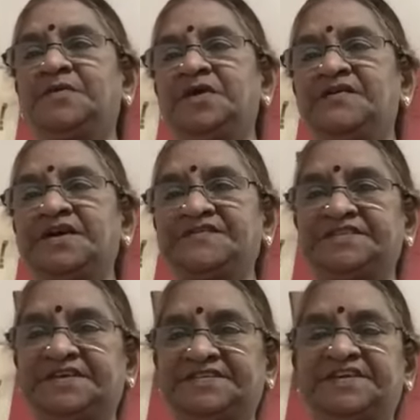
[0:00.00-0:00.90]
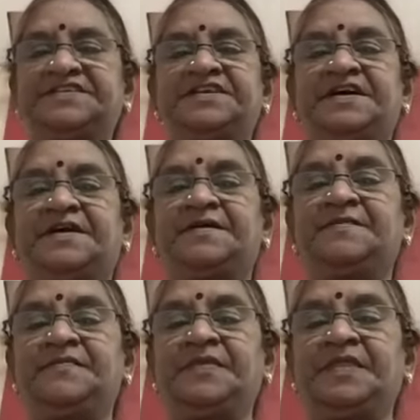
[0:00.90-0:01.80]
మూడవ కవితా శీర్షిక
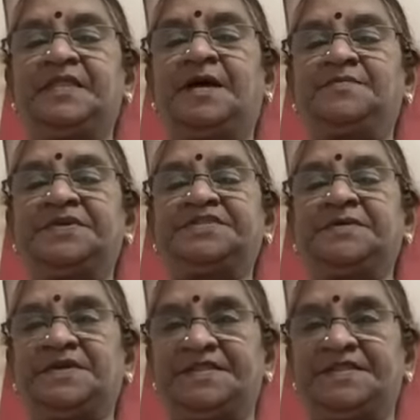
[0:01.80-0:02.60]
దాంపత్య